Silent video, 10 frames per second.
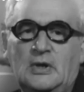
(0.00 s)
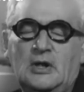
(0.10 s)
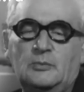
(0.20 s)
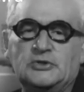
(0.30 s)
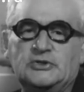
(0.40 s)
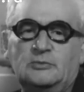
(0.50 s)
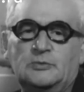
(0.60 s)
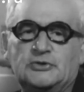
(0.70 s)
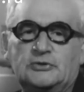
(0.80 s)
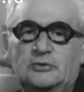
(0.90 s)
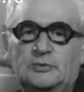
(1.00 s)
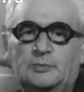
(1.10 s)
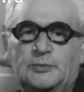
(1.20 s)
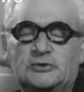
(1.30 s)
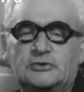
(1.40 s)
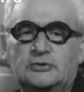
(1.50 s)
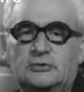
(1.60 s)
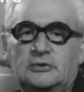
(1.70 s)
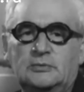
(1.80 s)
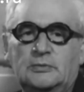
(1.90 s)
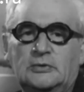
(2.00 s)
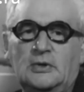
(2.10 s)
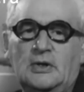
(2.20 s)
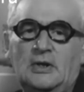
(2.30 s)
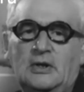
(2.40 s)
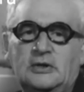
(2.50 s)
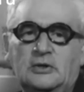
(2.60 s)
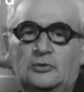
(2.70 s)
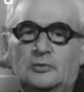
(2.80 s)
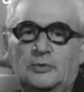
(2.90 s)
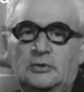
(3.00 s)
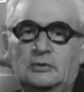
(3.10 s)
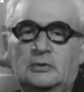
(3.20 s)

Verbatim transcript: По самым скромным подсчетам, экономия